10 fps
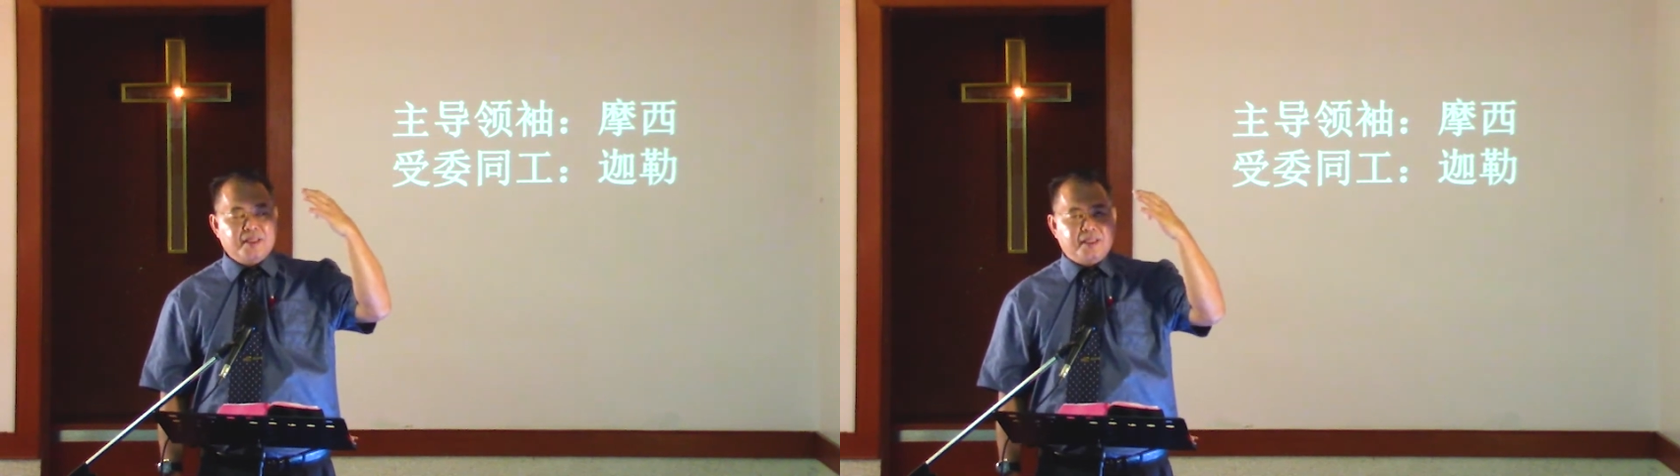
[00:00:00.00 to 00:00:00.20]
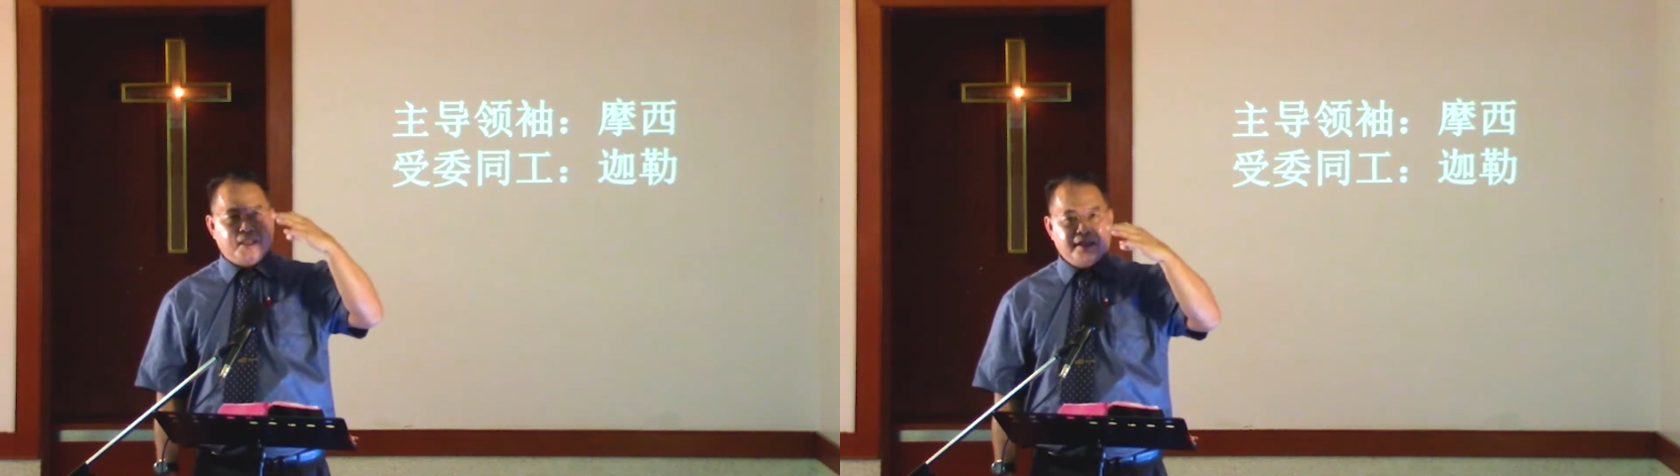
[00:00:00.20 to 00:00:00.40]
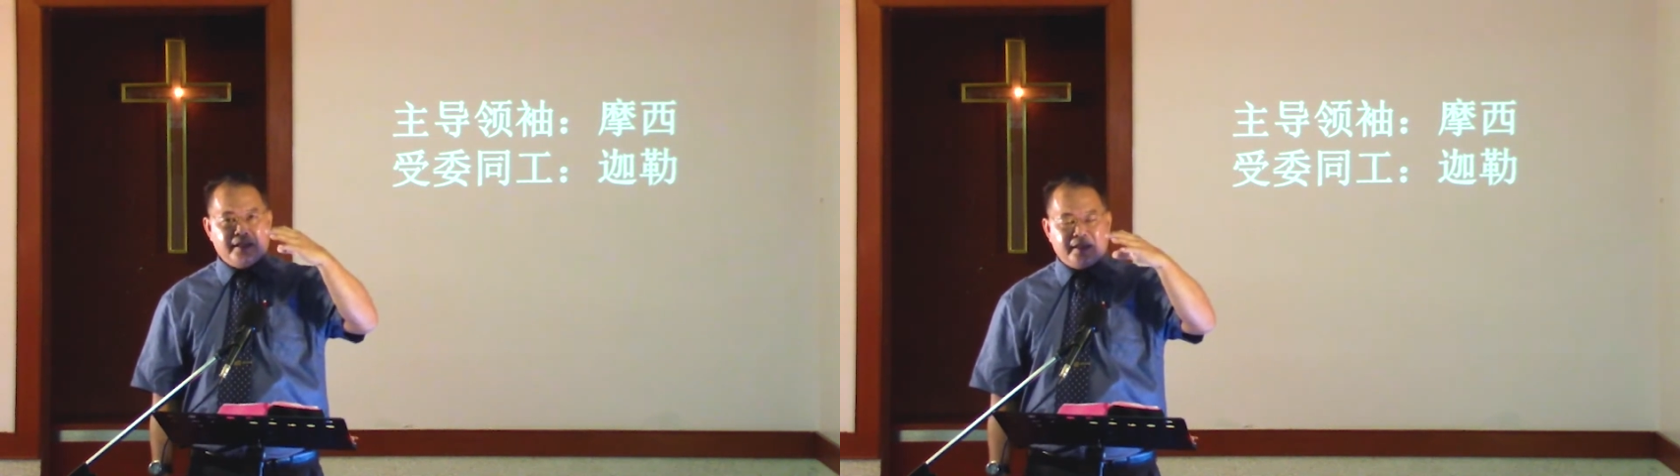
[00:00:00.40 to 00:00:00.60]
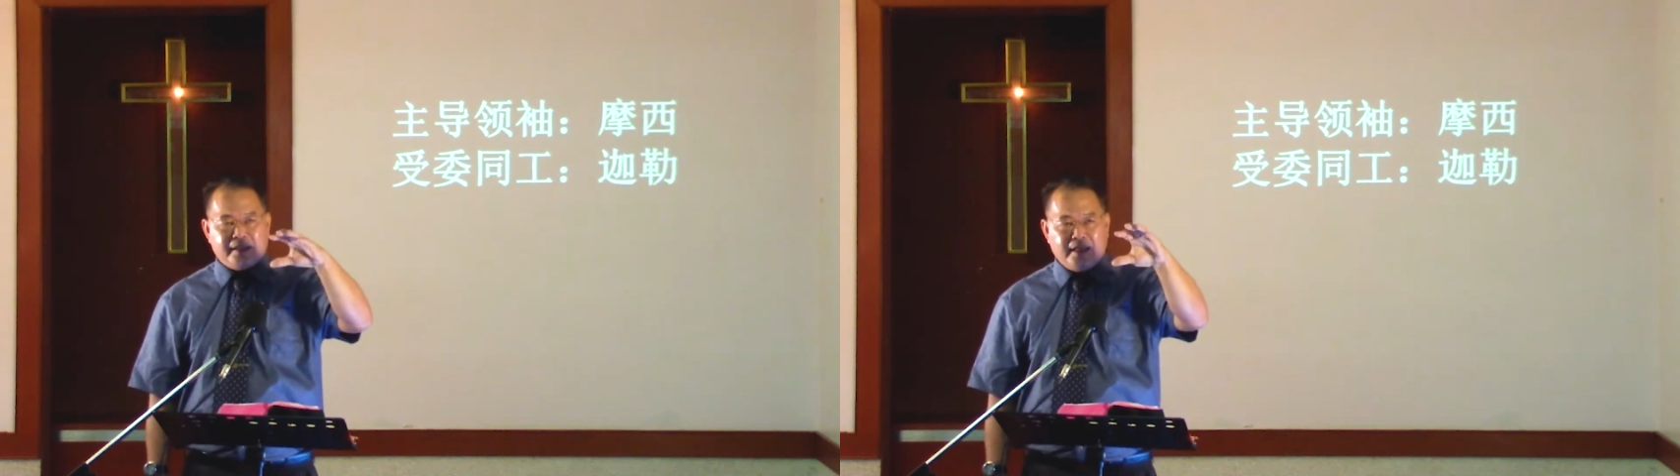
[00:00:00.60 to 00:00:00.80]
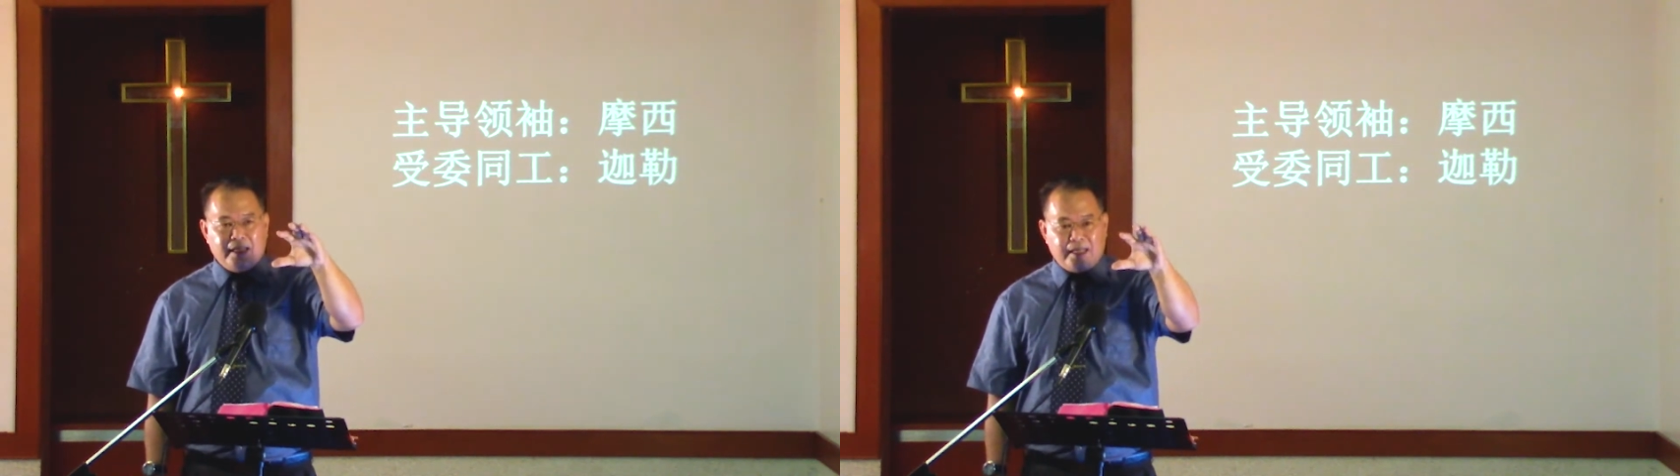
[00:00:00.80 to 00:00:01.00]
亲自
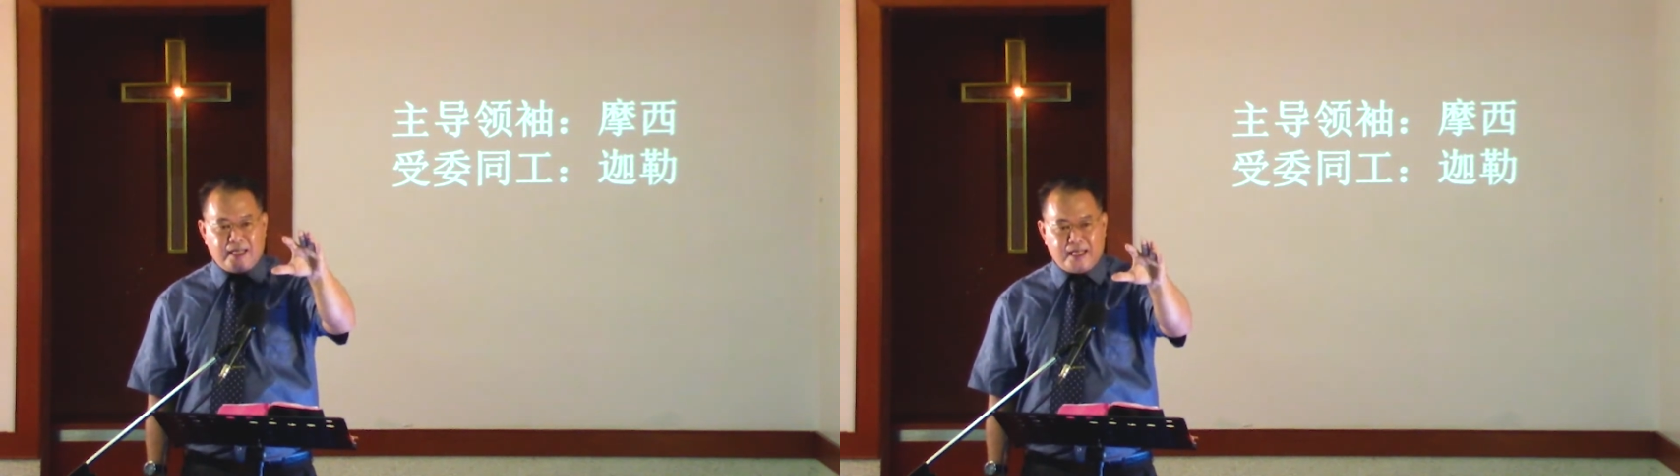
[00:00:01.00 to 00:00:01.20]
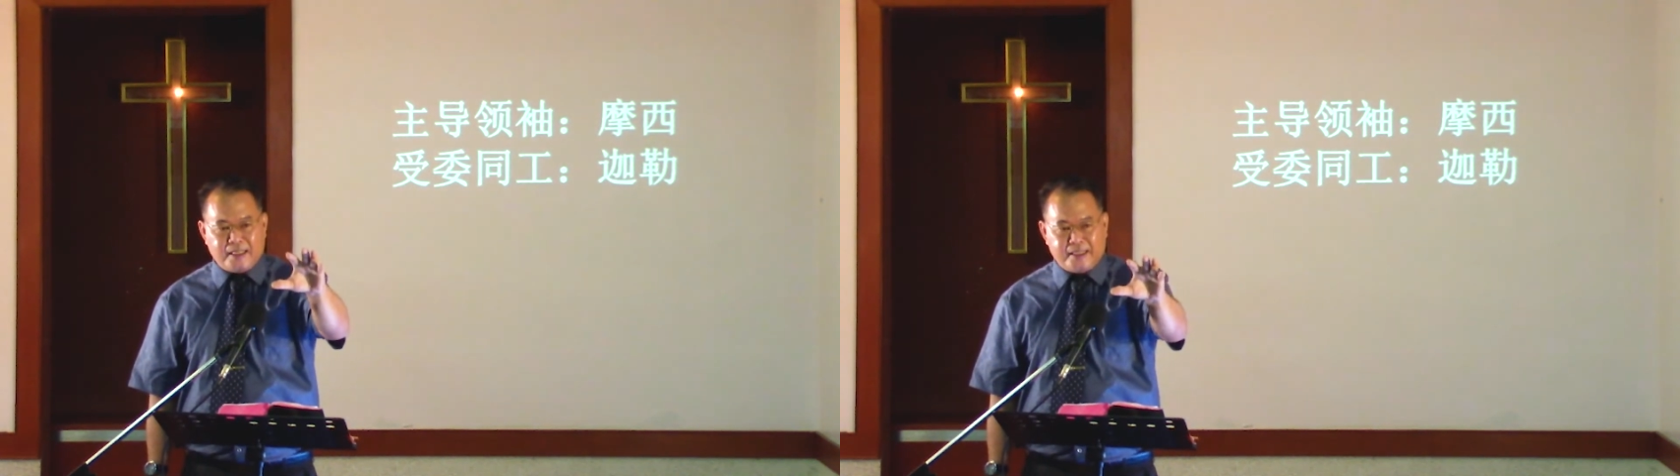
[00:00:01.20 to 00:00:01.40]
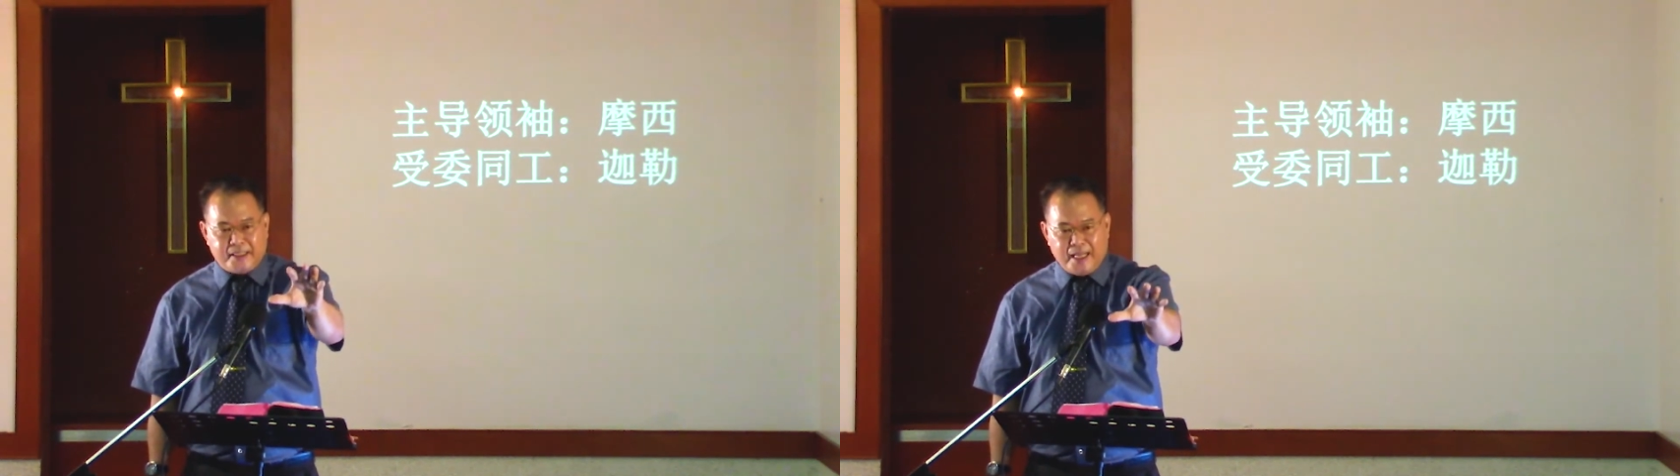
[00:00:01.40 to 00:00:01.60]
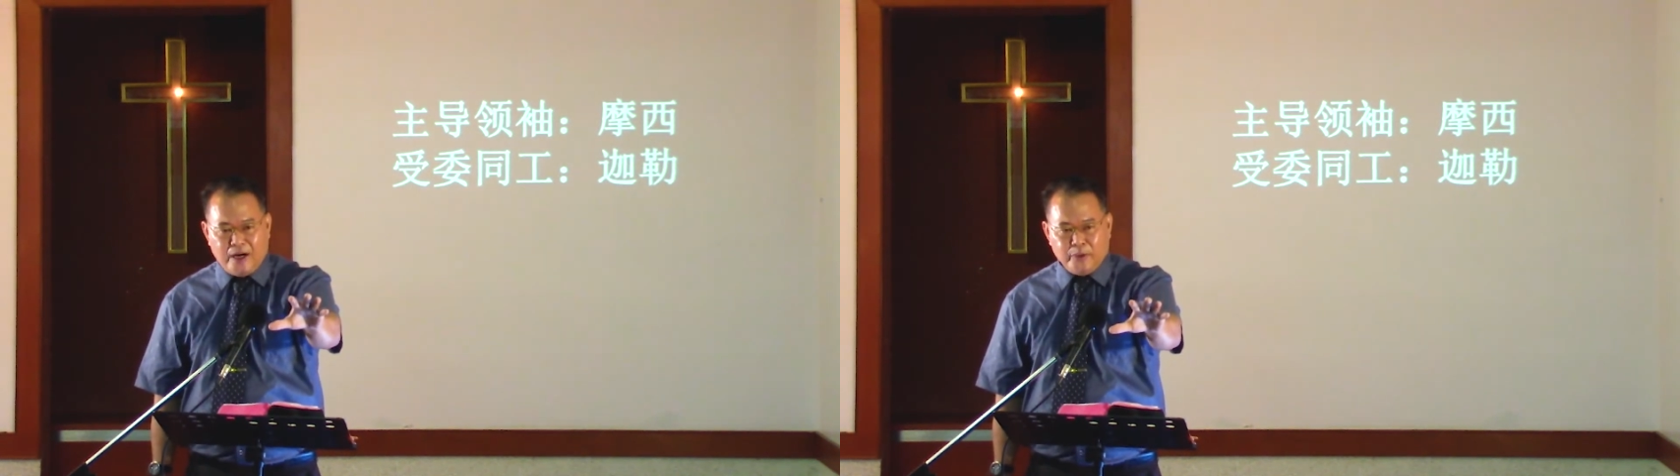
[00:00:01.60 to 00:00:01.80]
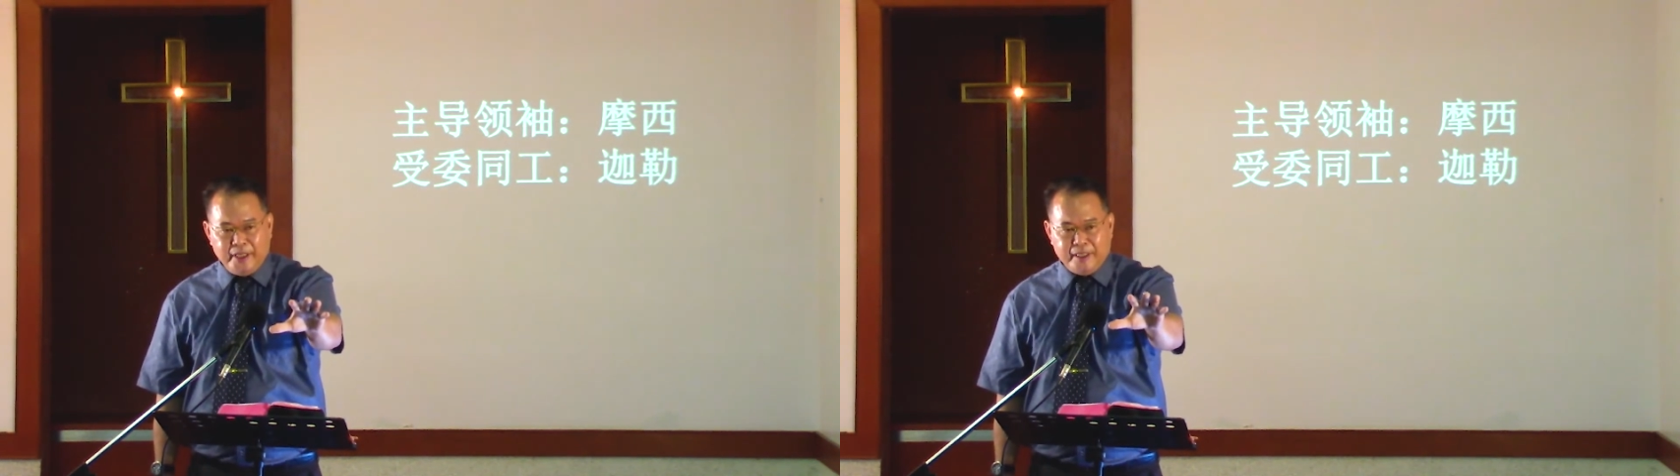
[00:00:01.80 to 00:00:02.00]
的
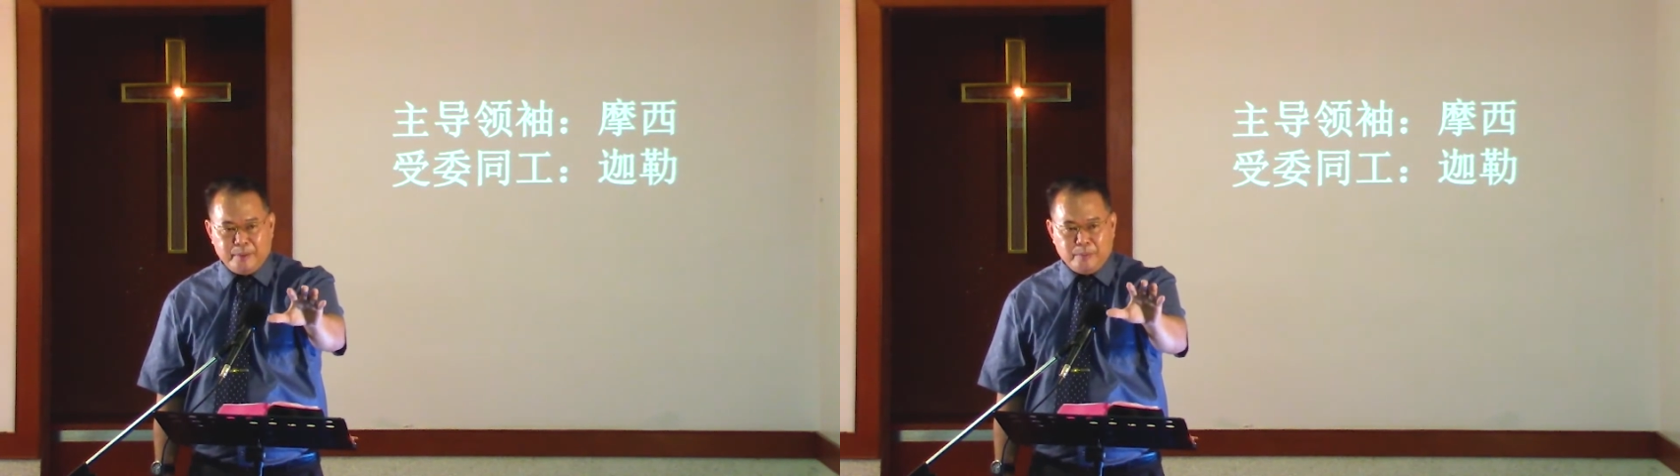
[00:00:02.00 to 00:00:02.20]
小谕